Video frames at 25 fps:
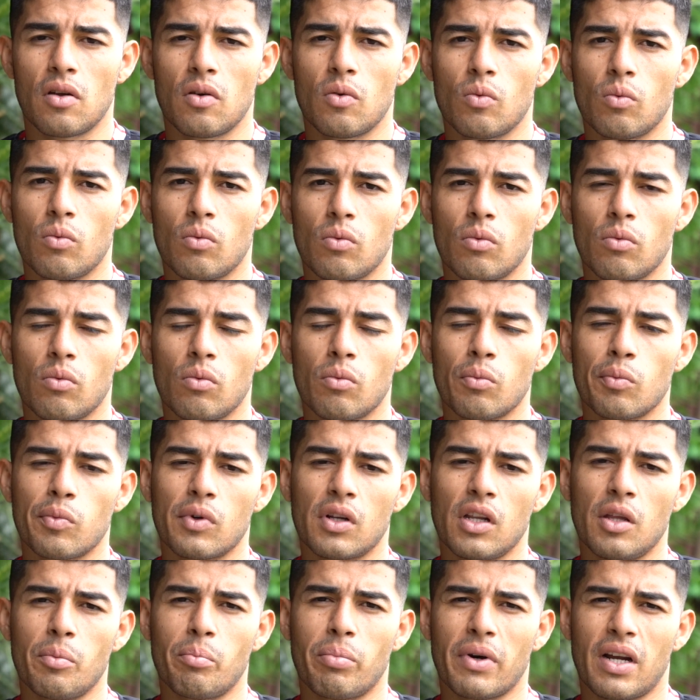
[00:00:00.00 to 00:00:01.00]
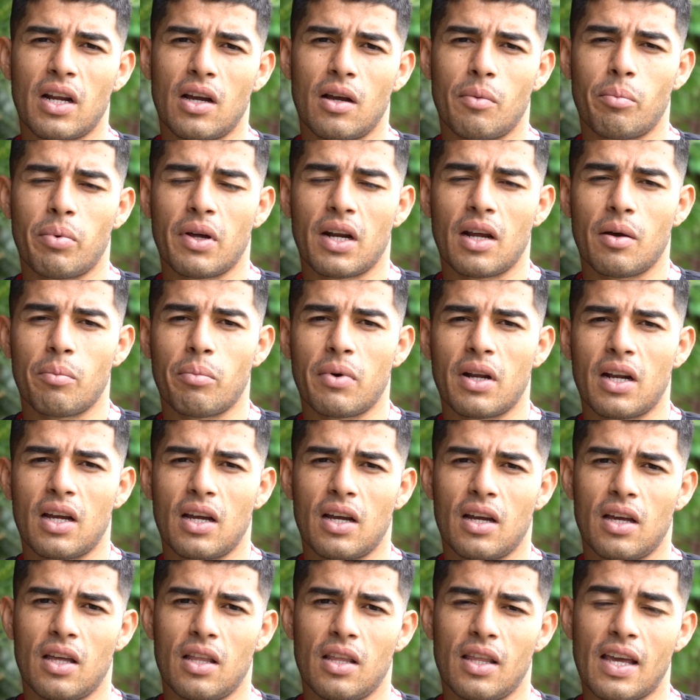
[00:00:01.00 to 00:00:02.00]
un, clip para,
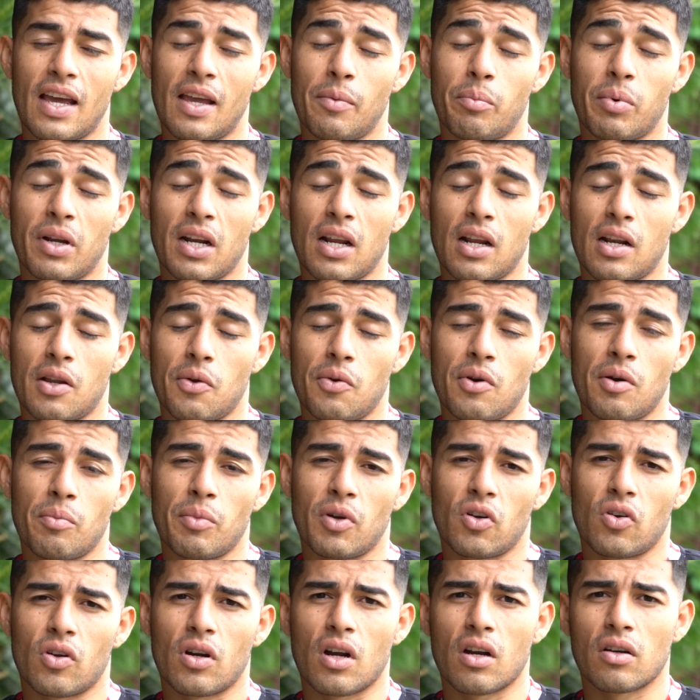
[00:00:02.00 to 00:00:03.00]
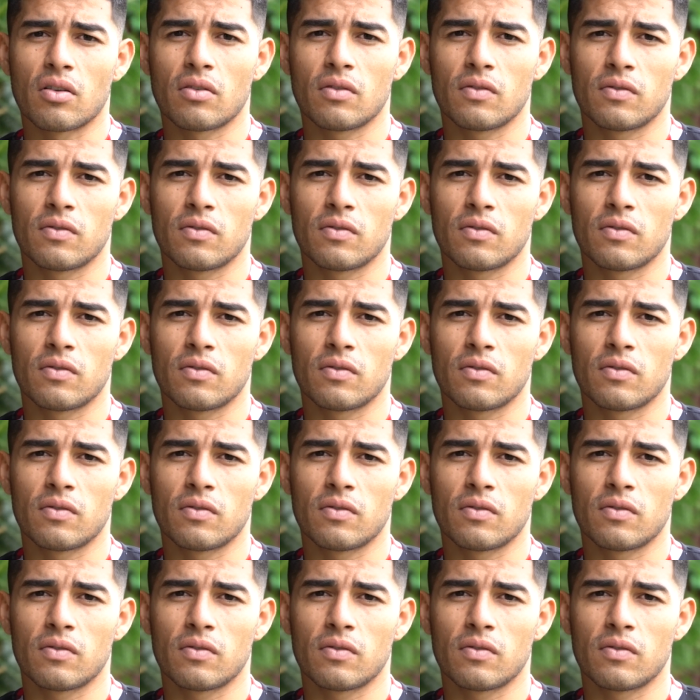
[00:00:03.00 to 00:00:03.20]
para de ahí para arriba mejorarnos.